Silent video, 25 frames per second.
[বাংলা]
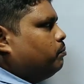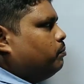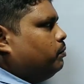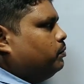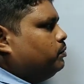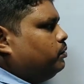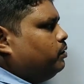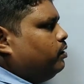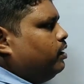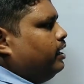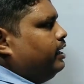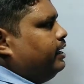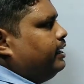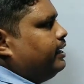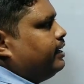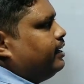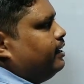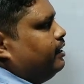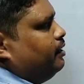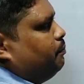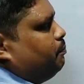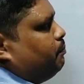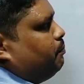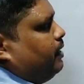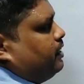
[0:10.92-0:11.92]
বন্ধুরা
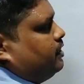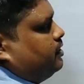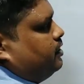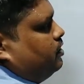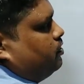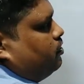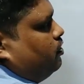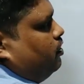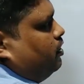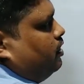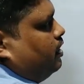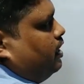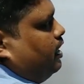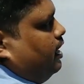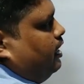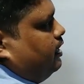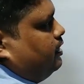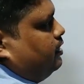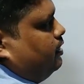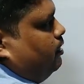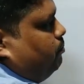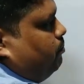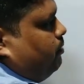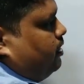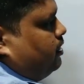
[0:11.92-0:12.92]
এখানে পাঁচটি সংখ্যা
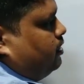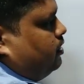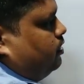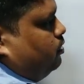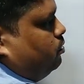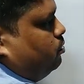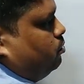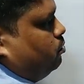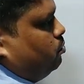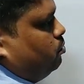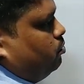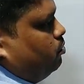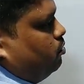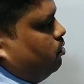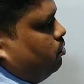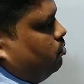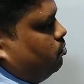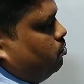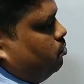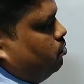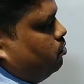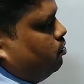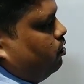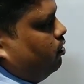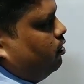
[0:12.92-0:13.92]
আছে পাঁচটি
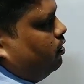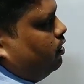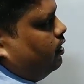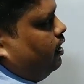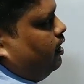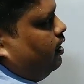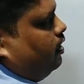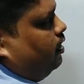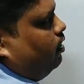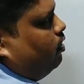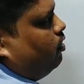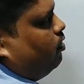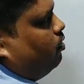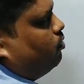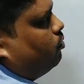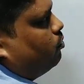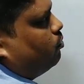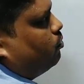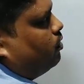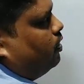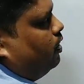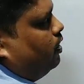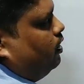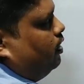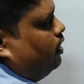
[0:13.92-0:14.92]
দু সংখ্যার
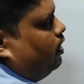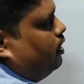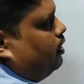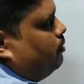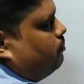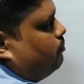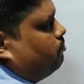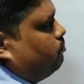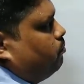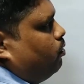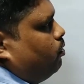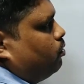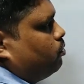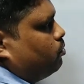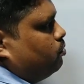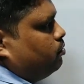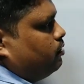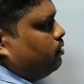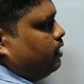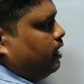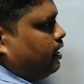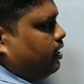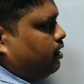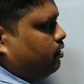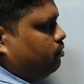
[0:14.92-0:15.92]
অঙ্কের বর্গ
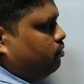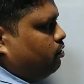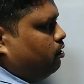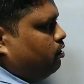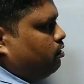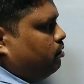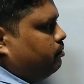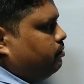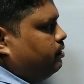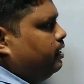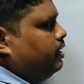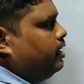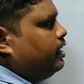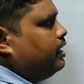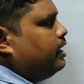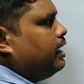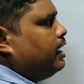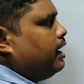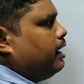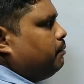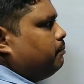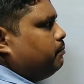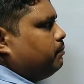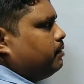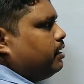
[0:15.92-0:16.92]
দেখানো হবে
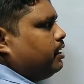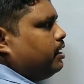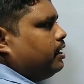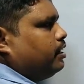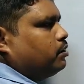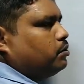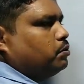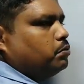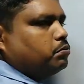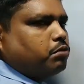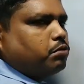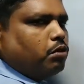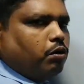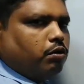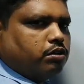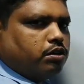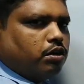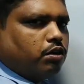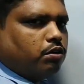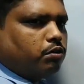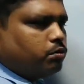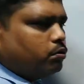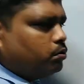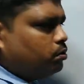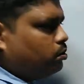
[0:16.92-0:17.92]
আমরা খুব
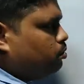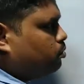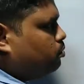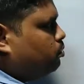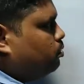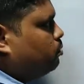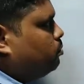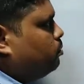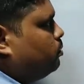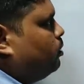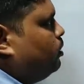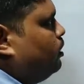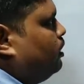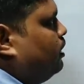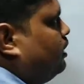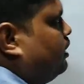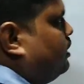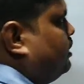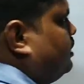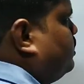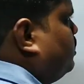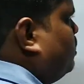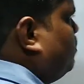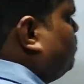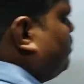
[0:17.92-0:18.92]
সহজে অঙ্কগুলো করব
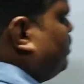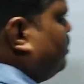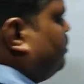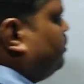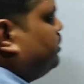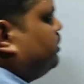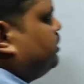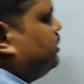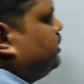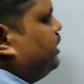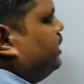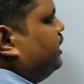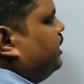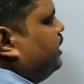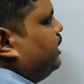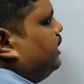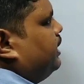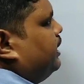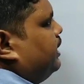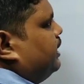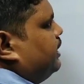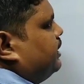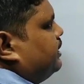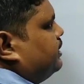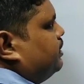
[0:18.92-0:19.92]
নিয়মটা হচ্ছে
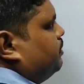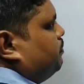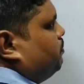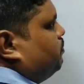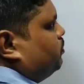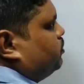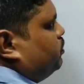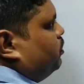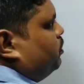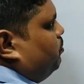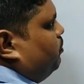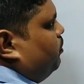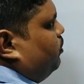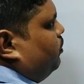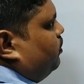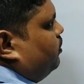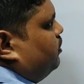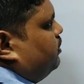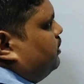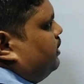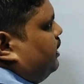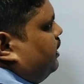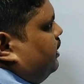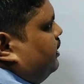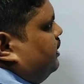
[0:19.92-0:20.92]
যে প্রথম অঙ্ক
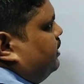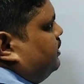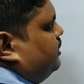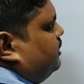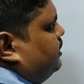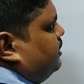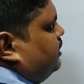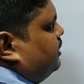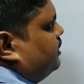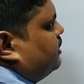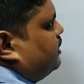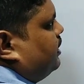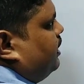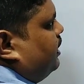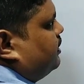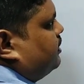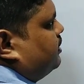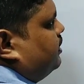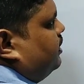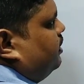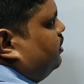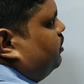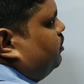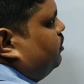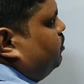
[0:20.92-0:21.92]
দেখা যাচ্ছে যে
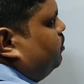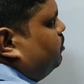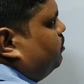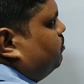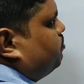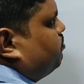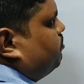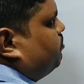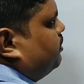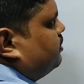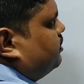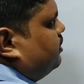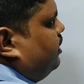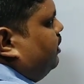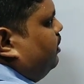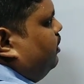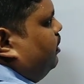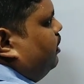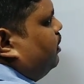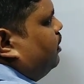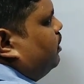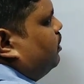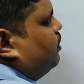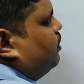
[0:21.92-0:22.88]
সাতান্ন তার